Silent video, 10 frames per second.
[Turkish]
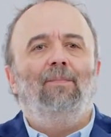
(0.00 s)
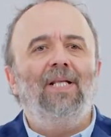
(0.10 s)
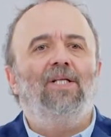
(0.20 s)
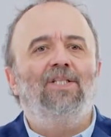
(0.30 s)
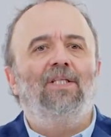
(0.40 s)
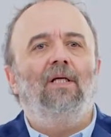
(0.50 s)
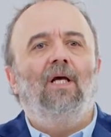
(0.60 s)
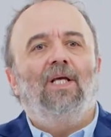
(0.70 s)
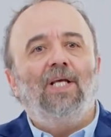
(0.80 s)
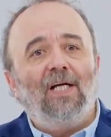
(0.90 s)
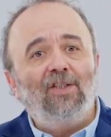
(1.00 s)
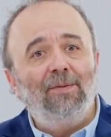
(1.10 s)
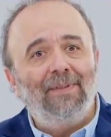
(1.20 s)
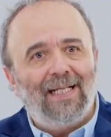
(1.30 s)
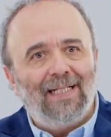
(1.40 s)
Birincisi
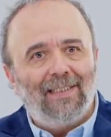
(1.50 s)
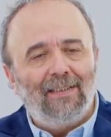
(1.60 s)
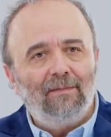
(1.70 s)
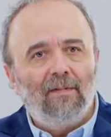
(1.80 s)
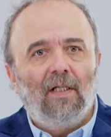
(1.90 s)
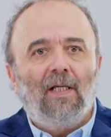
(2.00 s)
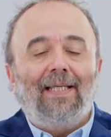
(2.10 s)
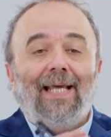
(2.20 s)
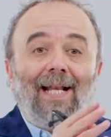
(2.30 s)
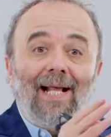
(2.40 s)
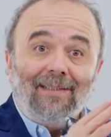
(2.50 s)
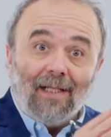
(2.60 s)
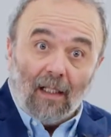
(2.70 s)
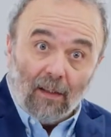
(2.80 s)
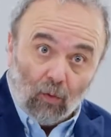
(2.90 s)
yaşlı bireylerin genel
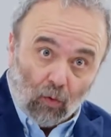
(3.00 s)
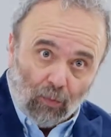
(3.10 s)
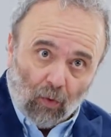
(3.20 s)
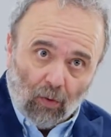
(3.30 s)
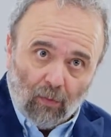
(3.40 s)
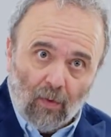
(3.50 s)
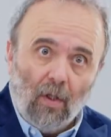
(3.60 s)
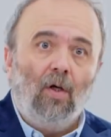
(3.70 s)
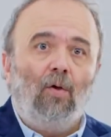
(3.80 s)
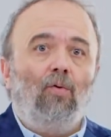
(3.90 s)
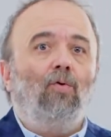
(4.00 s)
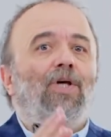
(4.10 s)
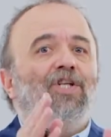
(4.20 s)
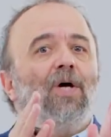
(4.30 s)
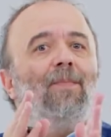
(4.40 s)
sağlık durumu
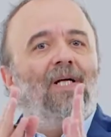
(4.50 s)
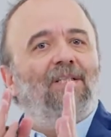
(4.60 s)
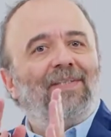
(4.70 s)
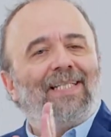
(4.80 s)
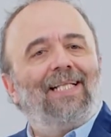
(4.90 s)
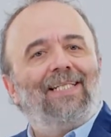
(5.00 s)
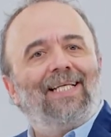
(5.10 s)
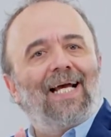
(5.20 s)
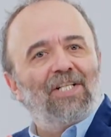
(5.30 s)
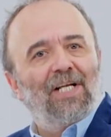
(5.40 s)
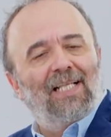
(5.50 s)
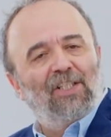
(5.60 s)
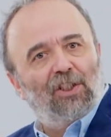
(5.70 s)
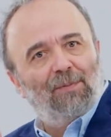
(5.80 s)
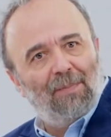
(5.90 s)
günlük yaşam aktivitelerini
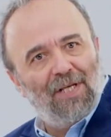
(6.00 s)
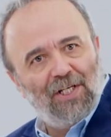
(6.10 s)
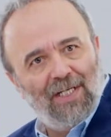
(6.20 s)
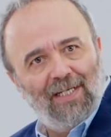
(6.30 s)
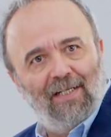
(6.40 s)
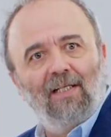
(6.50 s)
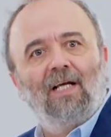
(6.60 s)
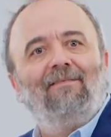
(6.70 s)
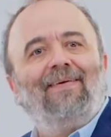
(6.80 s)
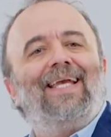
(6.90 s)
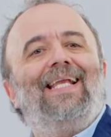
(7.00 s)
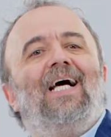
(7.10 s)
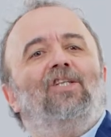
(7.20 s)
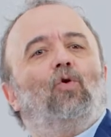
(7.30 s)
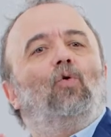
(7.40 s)
gerçekleştirme becerileri ve
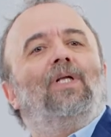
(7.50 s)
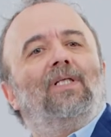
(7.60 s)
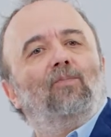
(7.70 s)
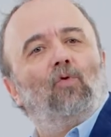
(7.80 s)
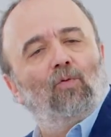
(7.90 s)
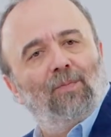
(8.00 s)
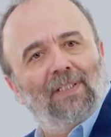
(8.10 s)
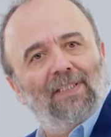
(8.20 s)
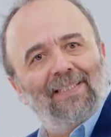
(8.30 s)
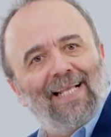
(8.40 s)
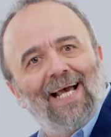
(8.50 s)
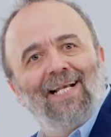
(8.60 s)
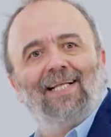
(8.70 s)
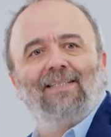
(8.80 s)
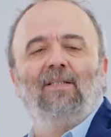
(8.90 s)
ilaç kullanım durumlarının
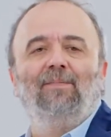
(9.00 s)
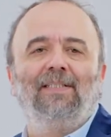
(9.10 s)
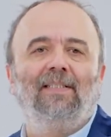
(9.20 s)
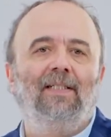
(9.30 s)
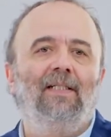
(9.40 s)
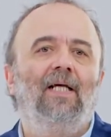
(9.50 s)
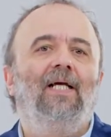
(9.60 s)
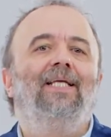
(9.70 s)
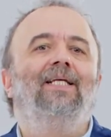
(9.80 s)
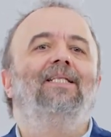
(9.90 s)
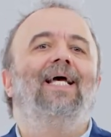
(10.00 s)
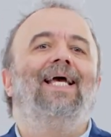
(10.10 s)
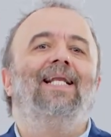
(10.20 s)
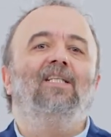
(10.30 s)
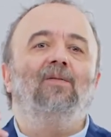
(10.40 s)
değerlendirilmesini yılda
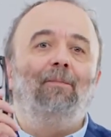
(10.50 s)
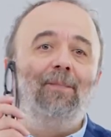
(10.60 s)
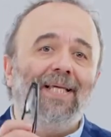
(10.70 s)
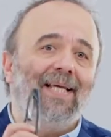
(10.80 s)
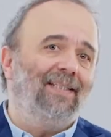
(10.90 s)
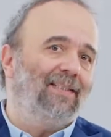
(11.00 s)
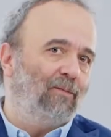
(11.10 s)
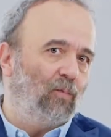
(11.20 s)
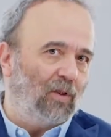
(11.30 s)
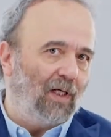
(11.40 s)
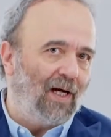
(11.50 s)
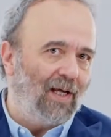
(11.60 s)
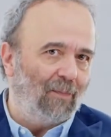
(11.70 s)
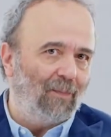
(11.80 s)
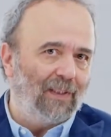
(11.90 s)
en az bir kez mutlaka
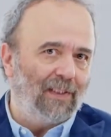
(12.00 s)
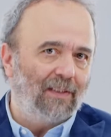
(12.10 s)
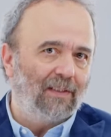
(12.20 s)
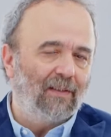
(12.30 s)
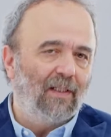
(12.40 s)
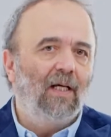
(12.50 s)
yapmalıyız.